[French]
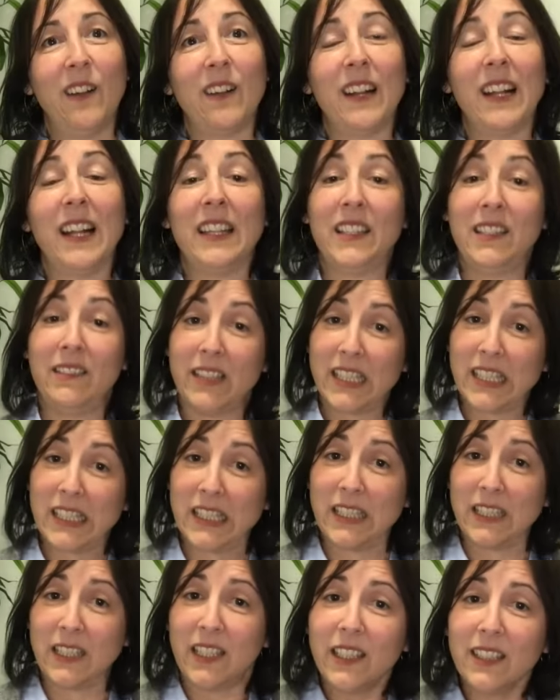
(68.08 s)
la
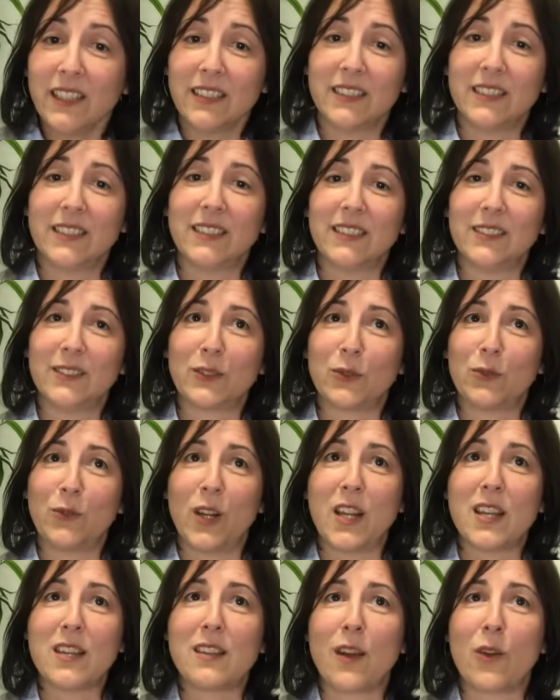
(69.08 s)
diversité, donc
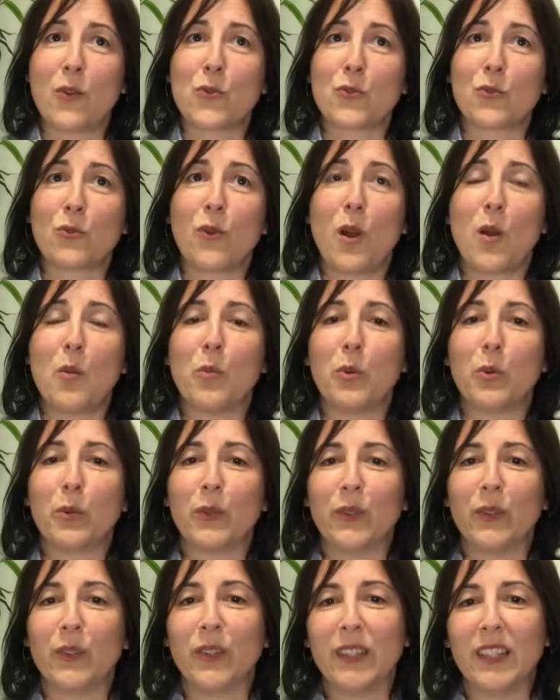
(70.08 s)
voilà, ça rejoint un peu
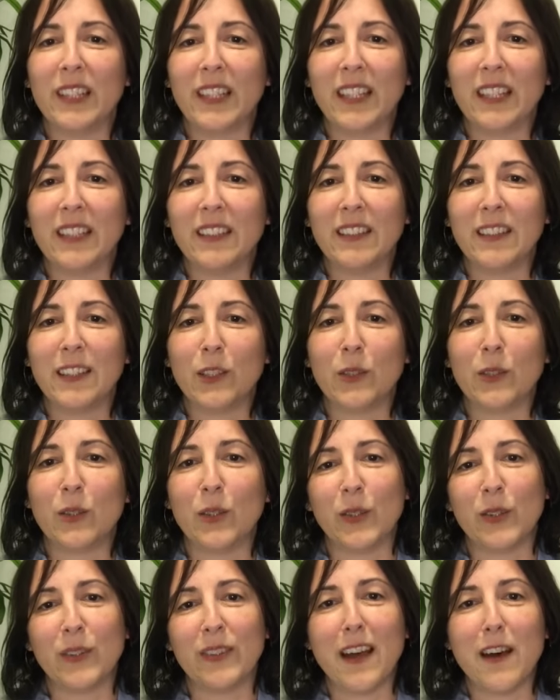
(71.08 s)
euh, les qualités
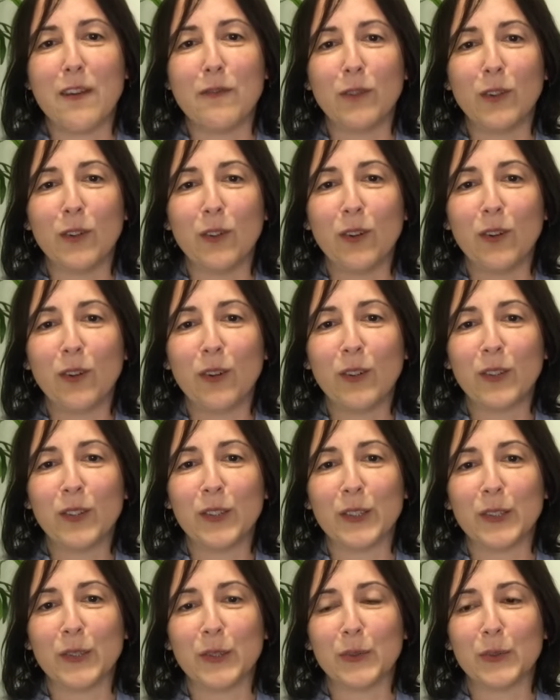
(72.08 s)
d'avant.
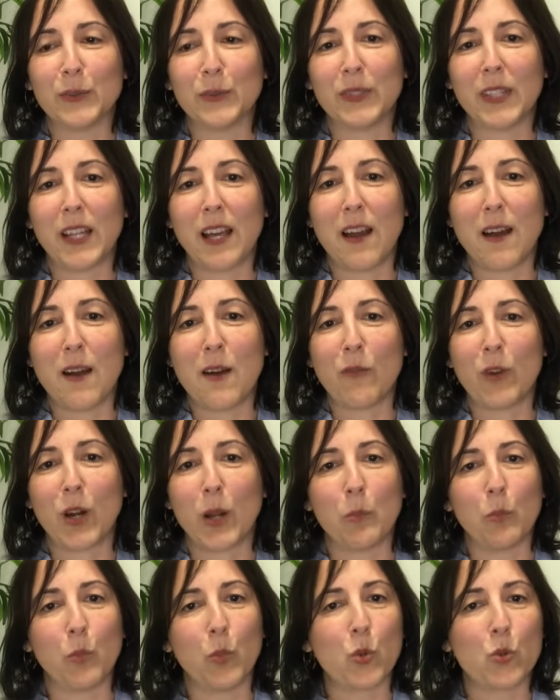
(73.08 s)
on a
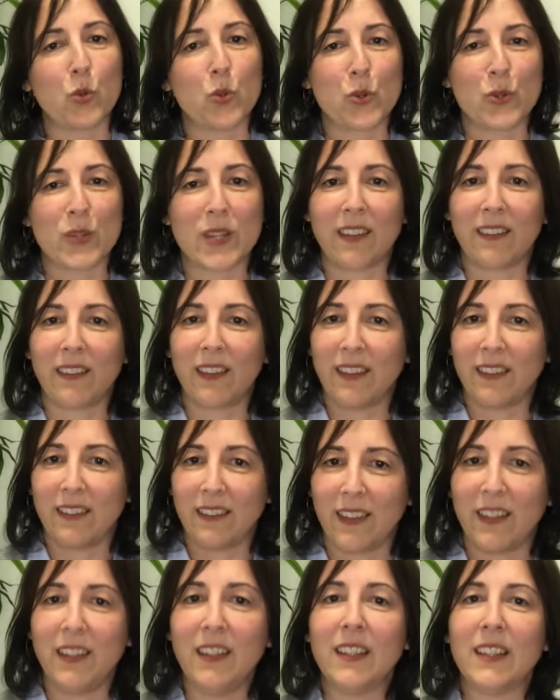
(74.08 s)
beaucoup de choses à
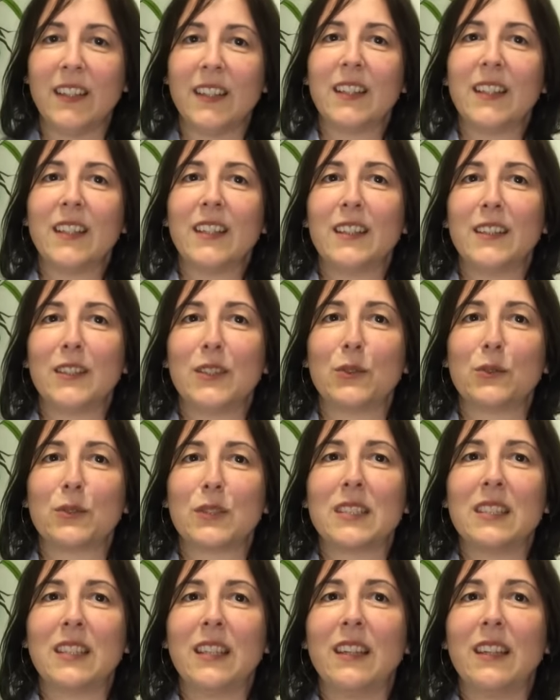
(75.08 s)
traiter.
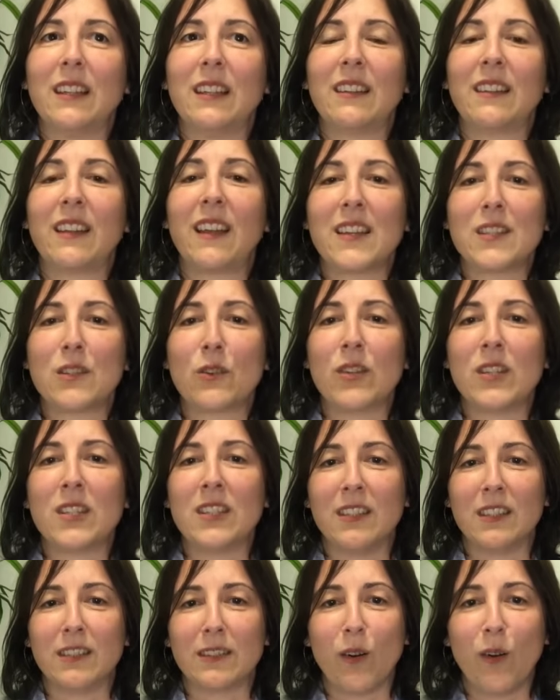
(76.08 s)
Donc c'est très
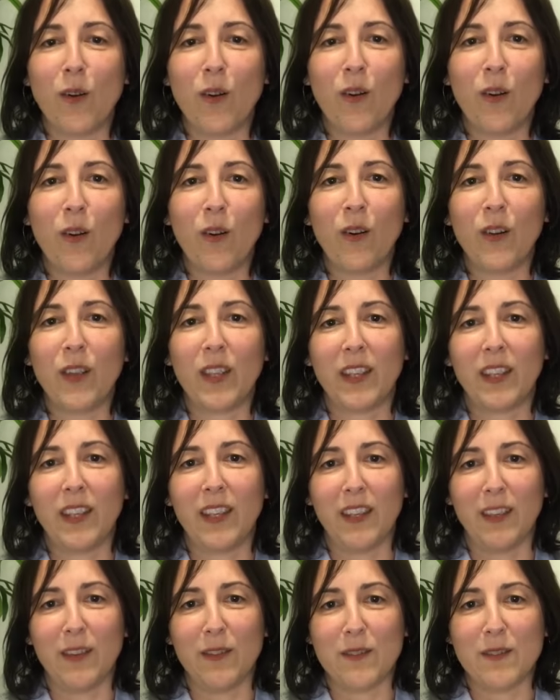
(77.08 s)
enrichissant
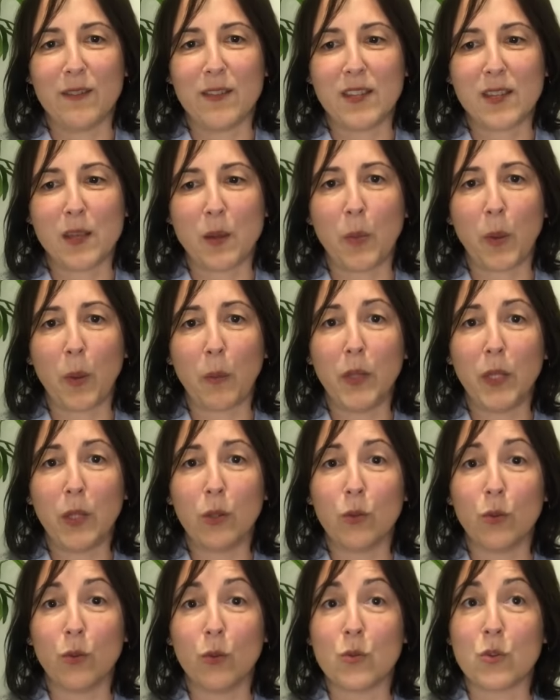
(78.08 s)
et, ça permet
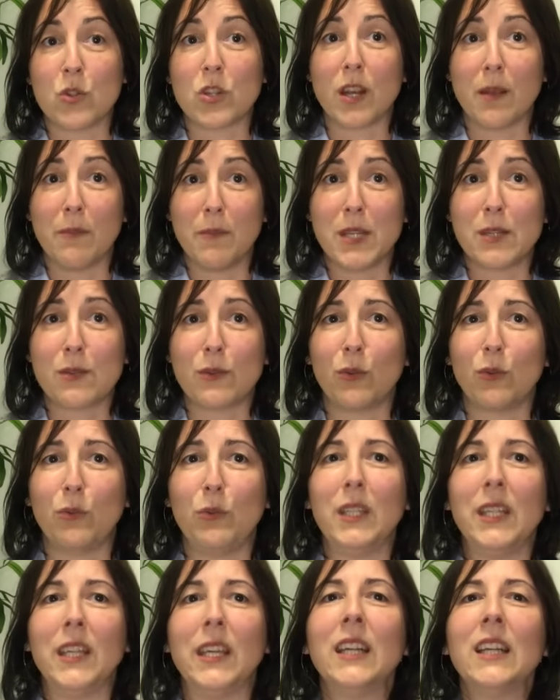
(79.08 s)
de ne jamais
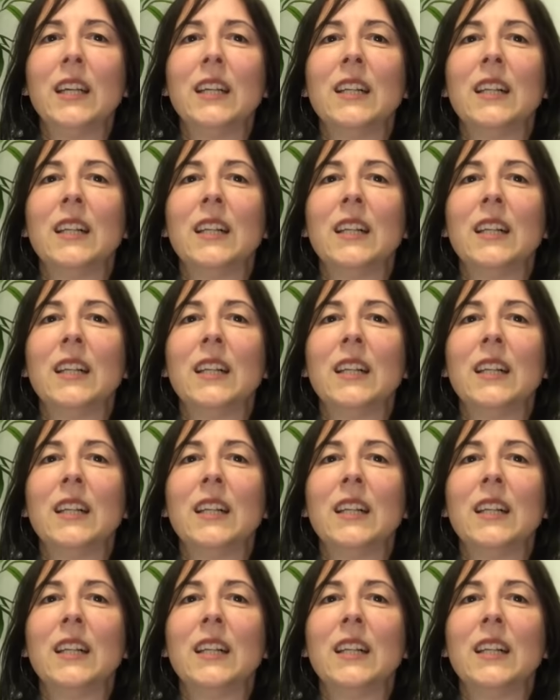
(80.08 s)
s'ennuyer.